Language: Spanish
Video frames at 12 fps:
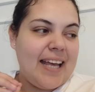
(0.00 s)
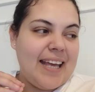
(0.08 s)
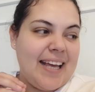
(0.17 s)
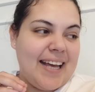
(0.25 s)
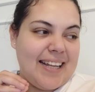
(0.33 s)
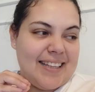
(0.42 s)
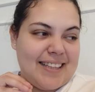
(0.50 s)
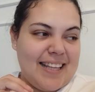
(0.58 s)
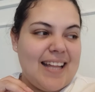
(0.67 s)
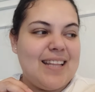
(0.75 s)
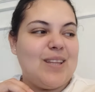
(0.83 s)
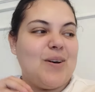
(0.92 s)

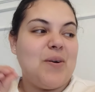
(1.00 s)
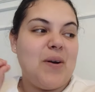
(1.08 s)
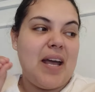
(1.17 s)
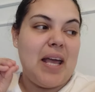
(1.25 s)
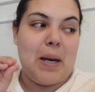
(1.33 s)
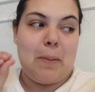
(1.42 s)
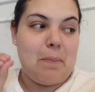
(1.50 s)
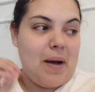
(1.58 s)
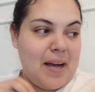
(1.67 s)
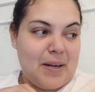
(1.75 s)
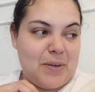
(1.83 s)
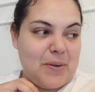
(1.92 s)
encantando el
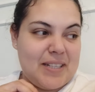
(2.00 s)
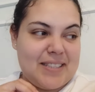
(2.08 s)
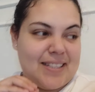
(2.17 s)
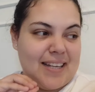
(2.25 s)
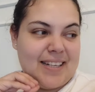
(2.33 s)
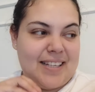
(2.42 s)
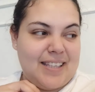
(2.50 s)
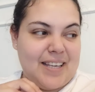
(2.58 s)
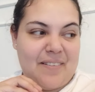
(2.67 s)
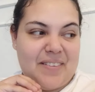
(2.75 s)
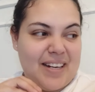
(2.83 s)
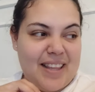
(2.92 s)
mango a esta
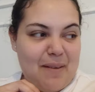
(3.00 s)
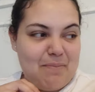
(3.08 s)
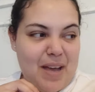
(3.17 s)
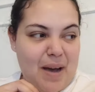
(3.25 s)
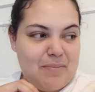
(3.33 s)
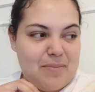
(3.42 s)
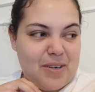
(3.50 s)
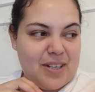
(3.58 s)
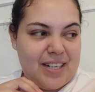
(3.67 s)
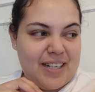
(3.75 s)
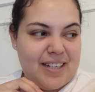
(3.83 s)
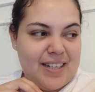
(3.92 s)
niña, ¿verdad, mi amor?